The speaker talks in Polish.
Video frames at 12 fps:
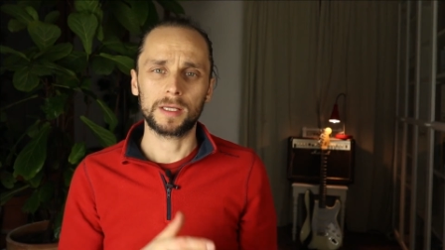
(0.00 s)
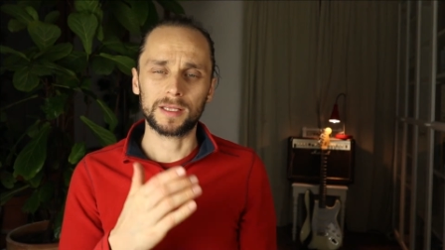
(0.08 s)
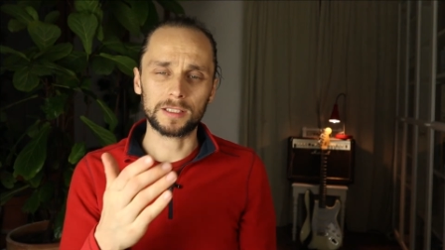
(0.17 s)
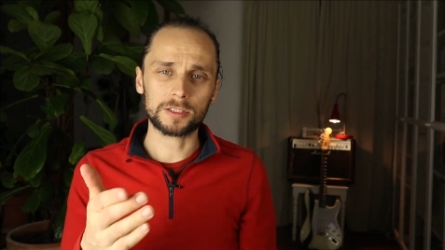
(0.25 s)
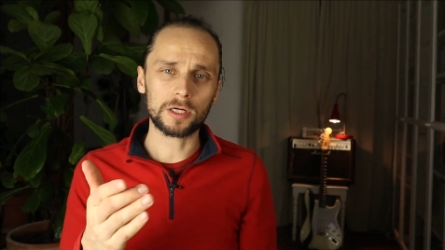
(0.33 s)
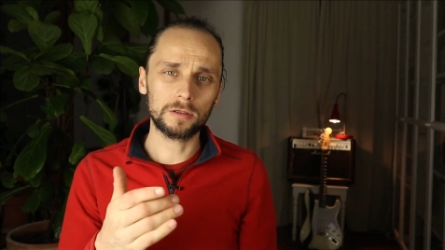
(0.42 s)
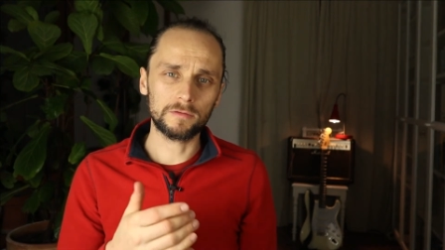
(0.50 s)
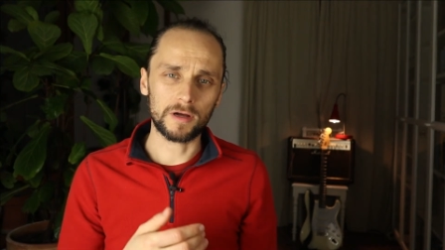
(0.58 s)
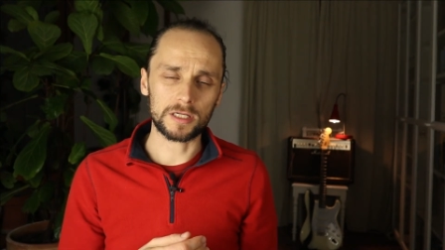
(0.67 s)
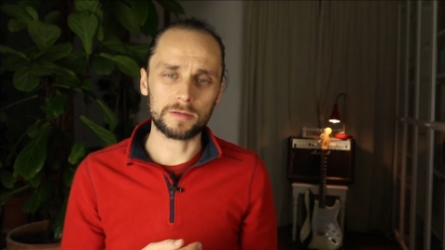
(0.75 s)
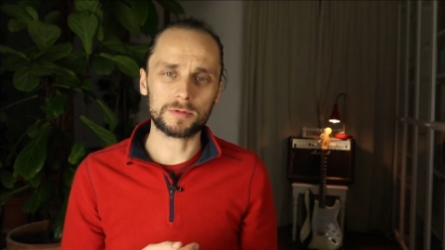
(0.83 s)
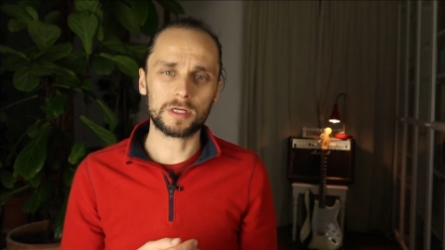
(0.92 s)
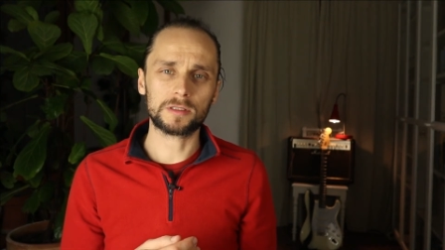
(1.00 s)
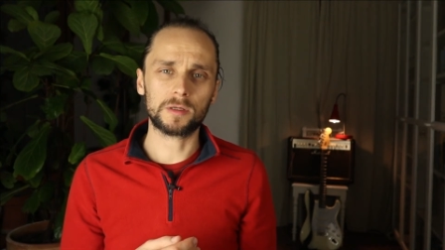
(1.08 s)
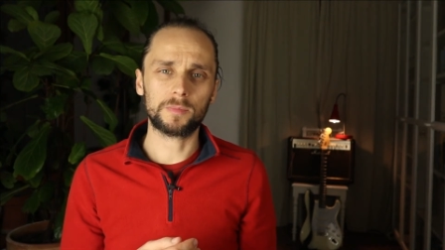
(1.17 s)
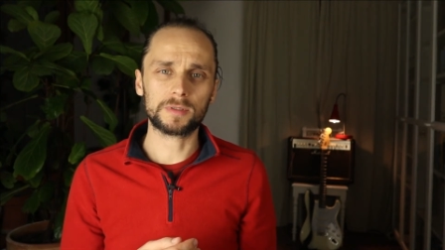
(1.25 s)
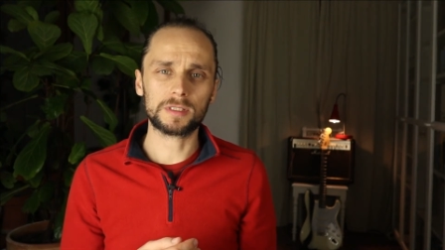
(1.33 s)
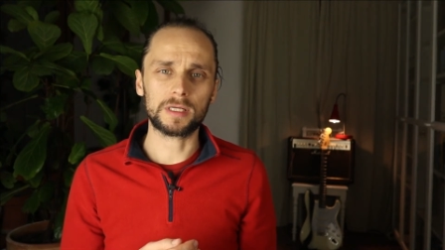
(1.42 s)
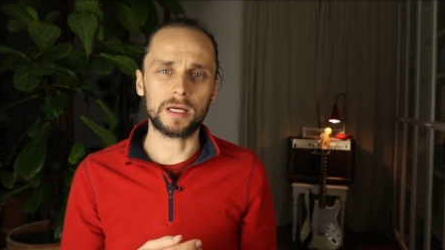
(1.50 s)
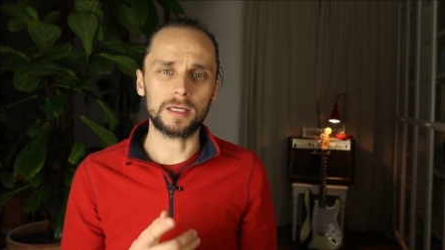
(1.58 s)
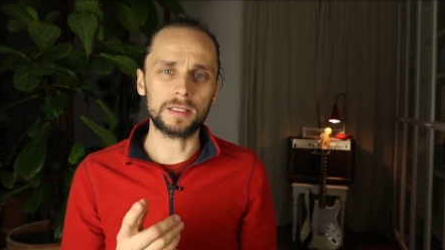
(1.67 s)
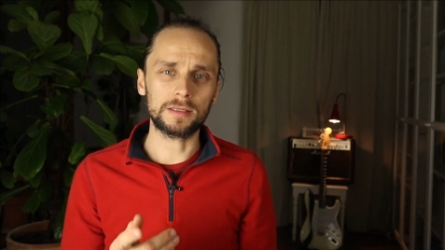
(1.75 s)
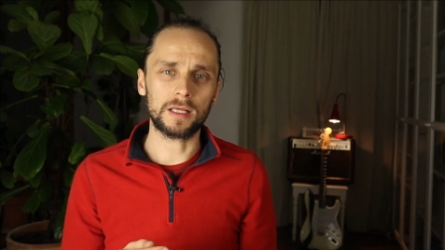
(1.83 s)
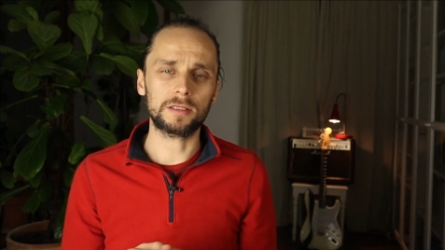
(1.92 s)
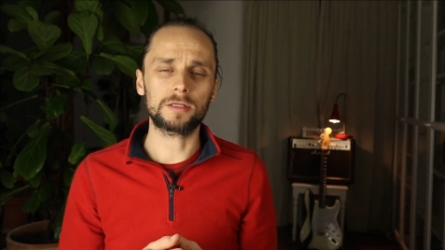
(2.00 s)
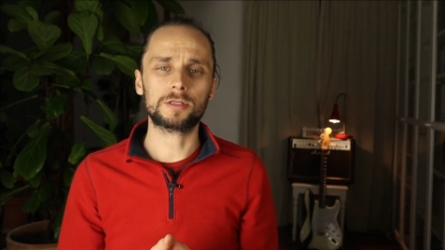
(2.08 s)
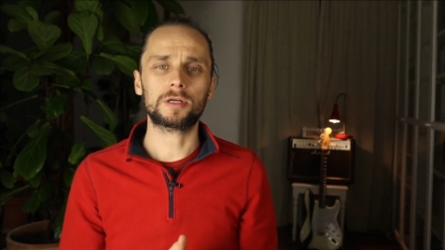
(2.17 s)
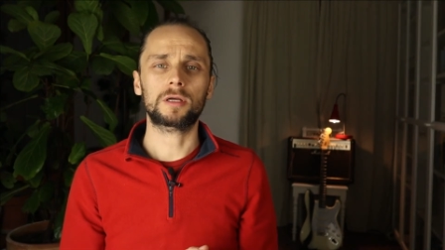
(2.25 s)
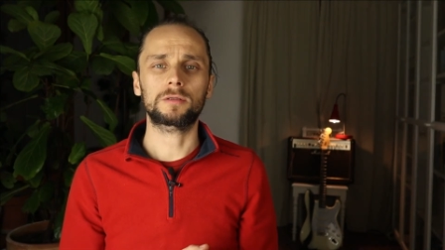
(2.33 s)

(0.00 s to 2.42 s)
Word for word: Dlaczego uważam, że jest to pozycja inna niż